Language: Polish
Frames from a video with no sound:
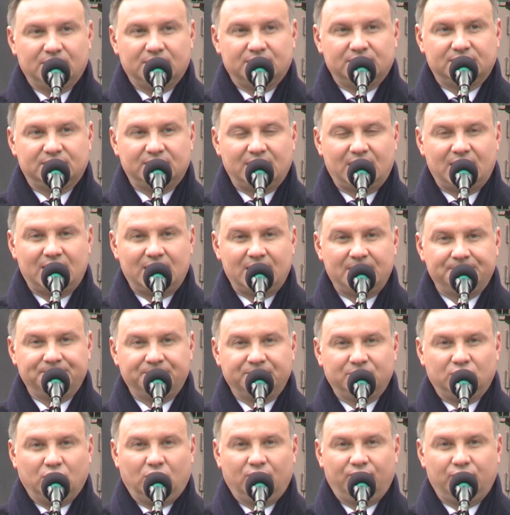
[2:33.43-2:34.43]
za
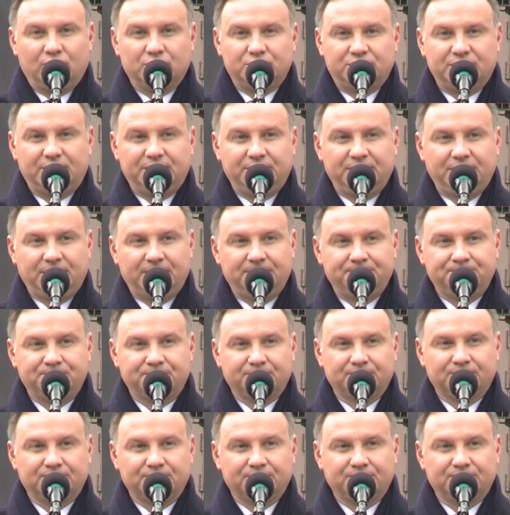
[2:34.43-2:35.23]
dowodzenie